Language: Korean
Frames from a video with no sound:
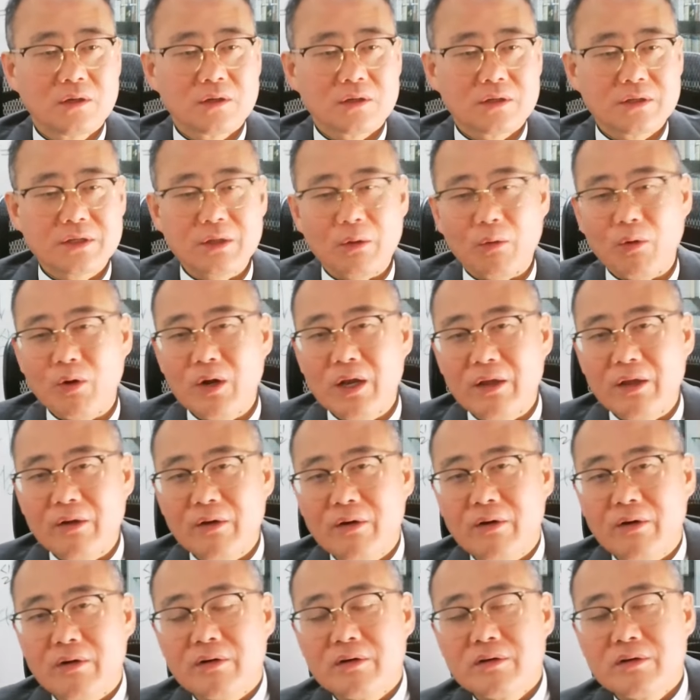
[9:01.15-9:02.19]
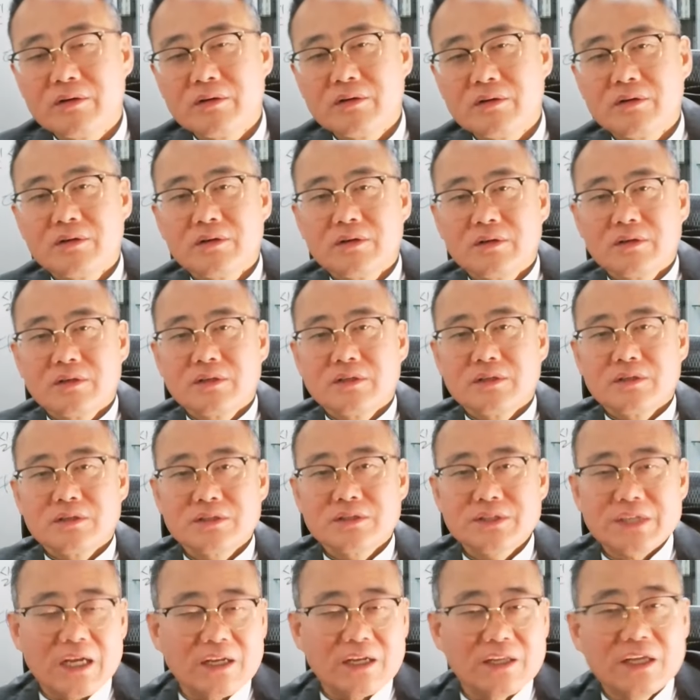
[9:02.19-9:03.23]
근데 원래요,
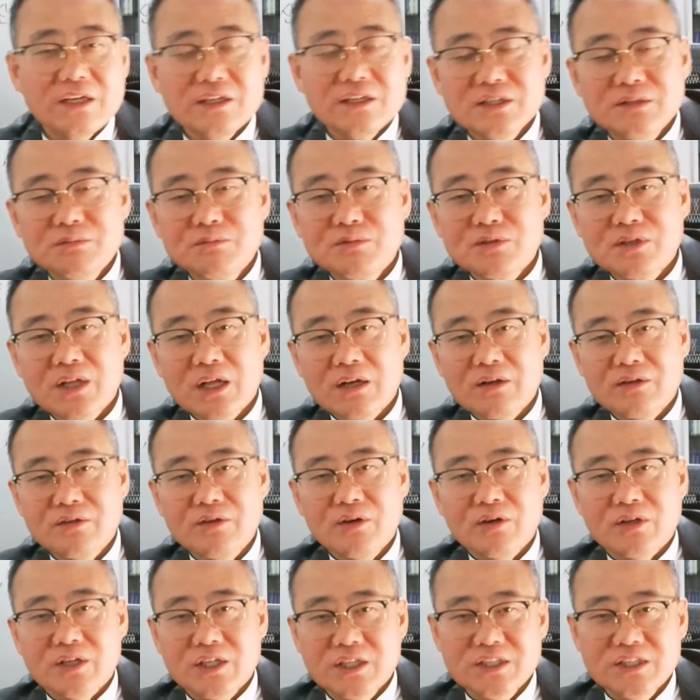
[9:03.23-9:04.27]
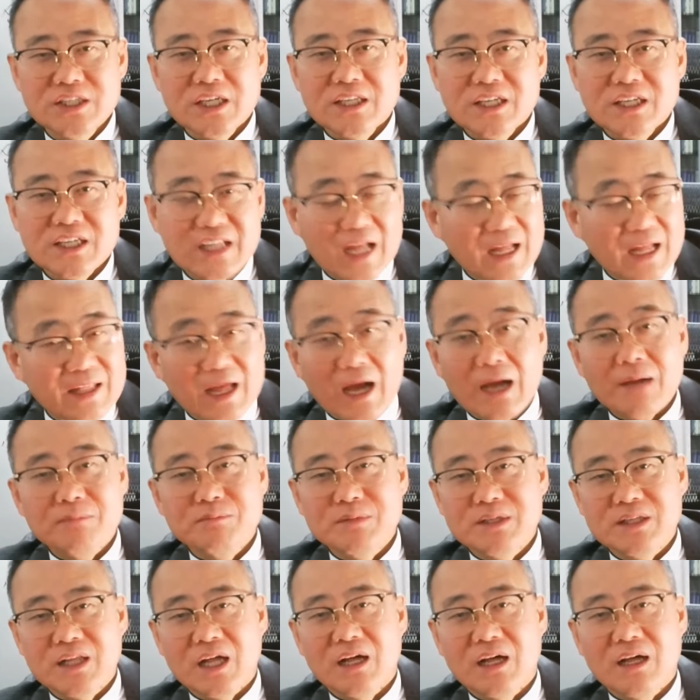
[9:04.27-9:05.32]
잘 되는 신문사는요, 기자들이 다
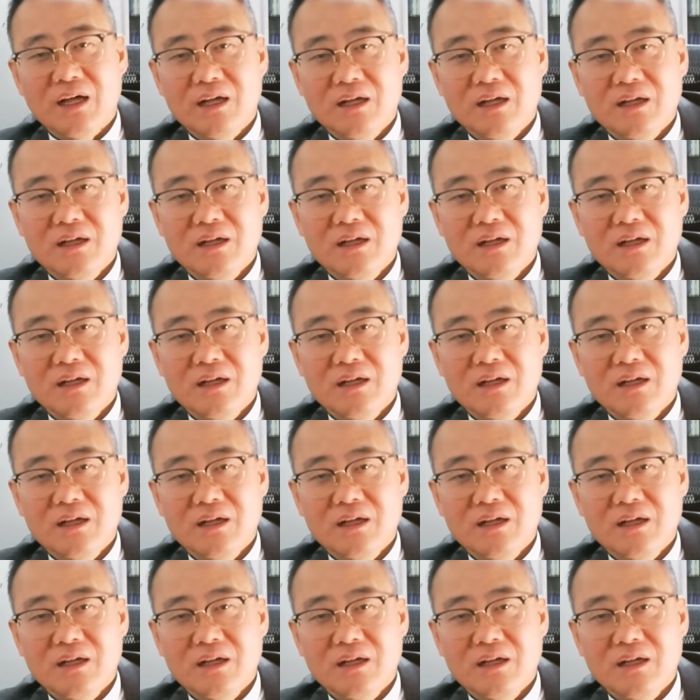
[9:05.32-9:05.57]
나갑니다.